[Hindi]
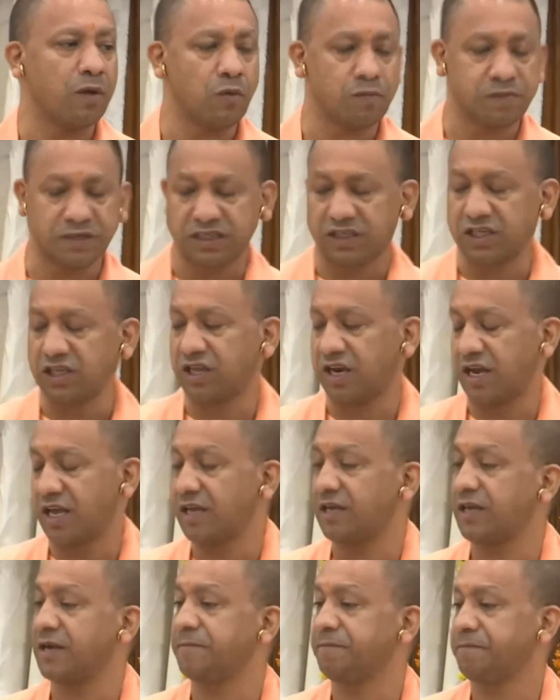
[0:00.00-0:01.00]
हम उपस्थित
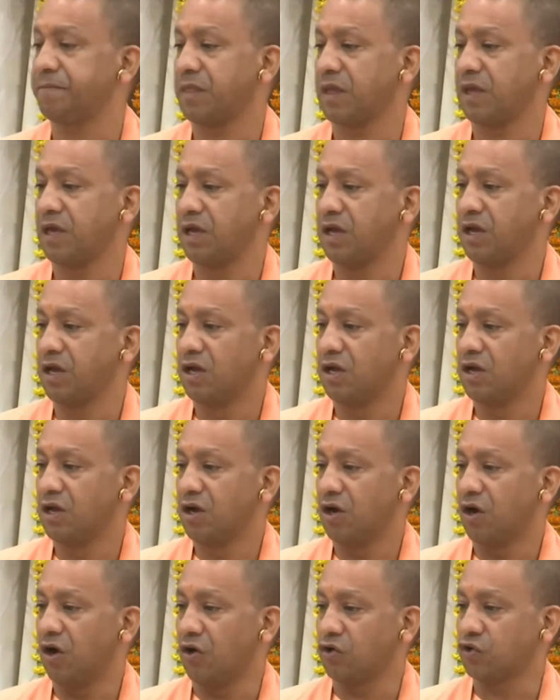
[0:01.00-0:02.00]
रहेंगे
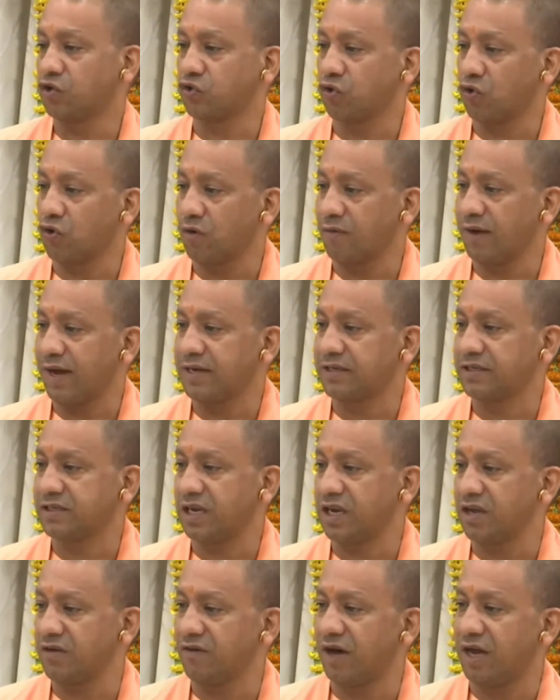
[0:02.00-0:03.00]
और शुक्रवार
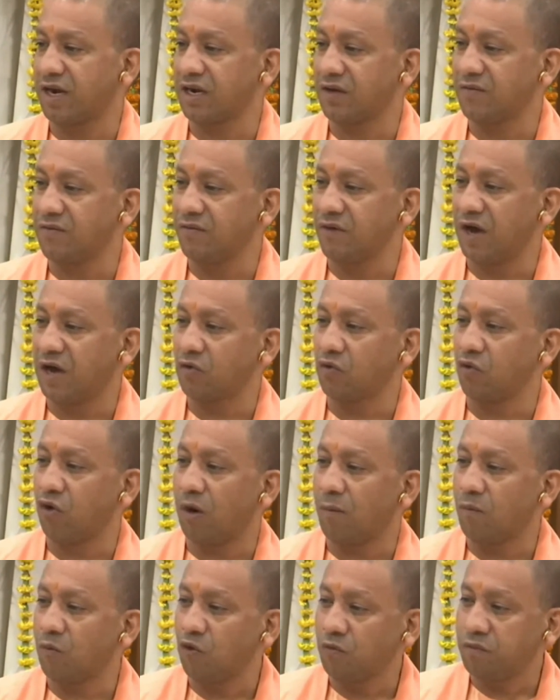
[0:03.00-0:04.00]
शनिवार रविवार को
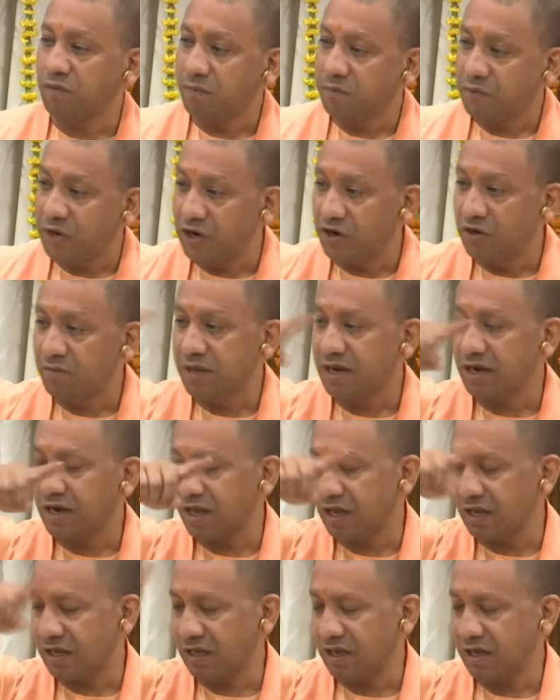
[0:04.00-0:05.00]
हम लोग भी फील्ड में
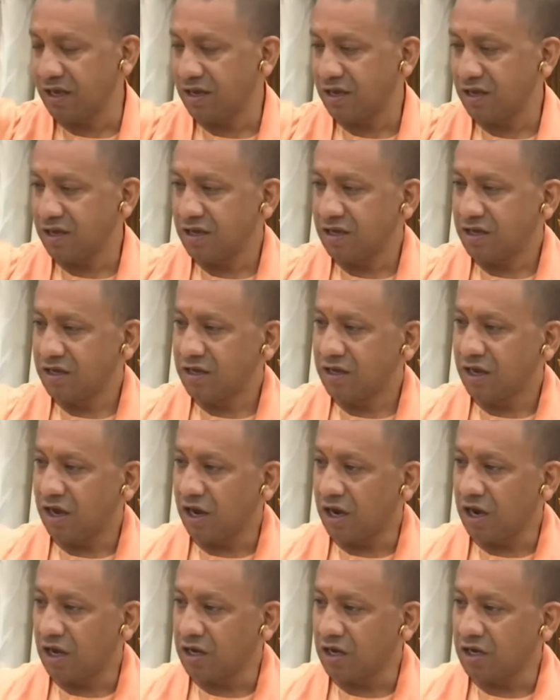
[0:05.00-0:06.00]
रहेंगे
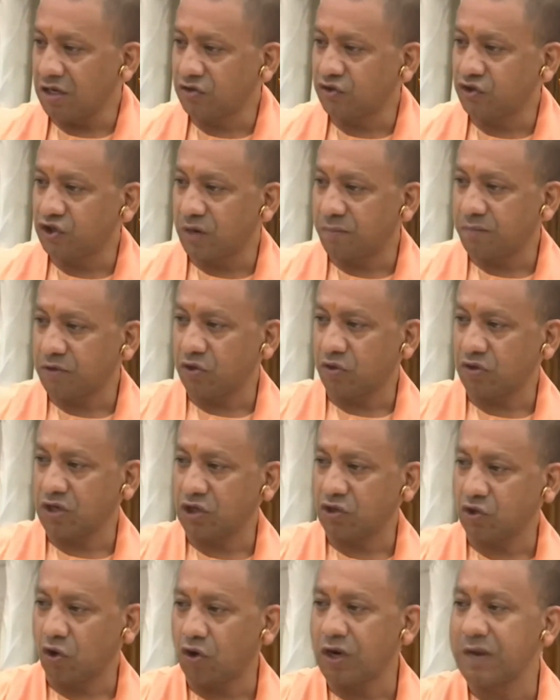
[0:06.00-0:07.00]
अलग अलग जनपदों
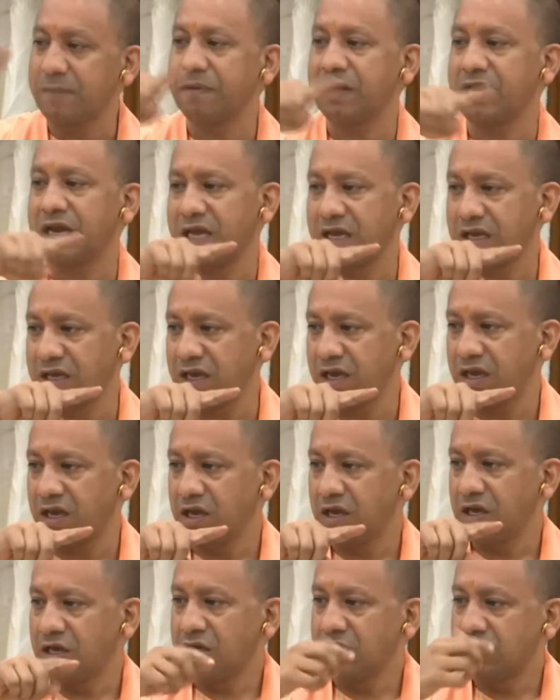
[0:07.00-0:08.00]
के दौरे पर रहेंगे
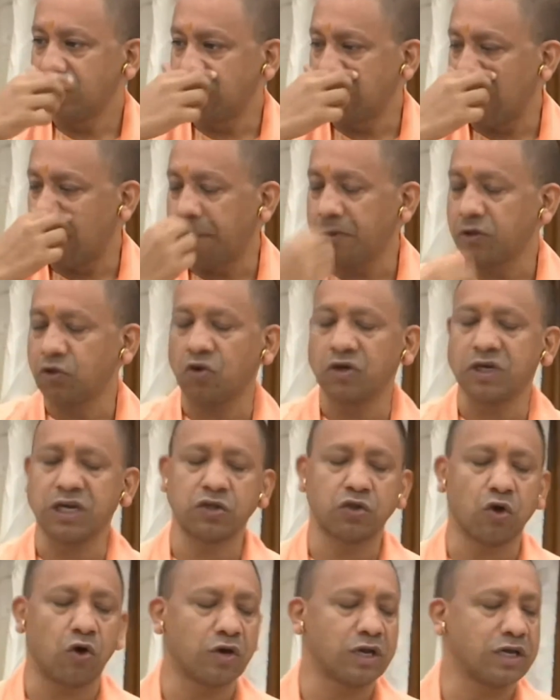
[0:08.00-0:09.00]
जनपदों
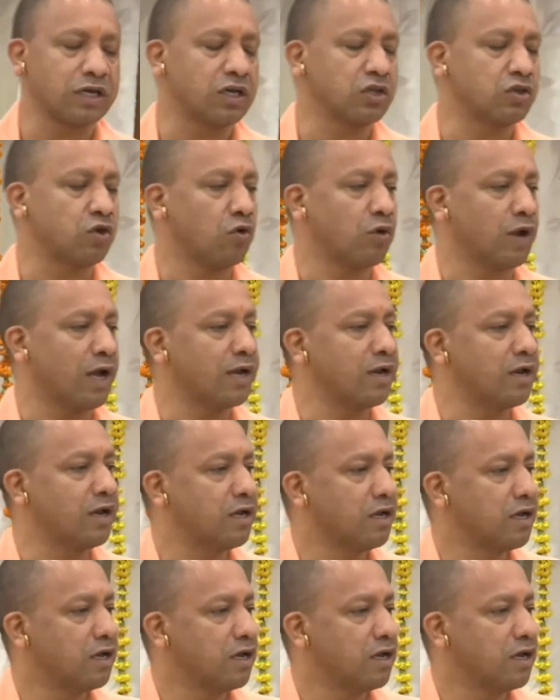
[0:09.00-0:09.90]
के दौरे के दौरान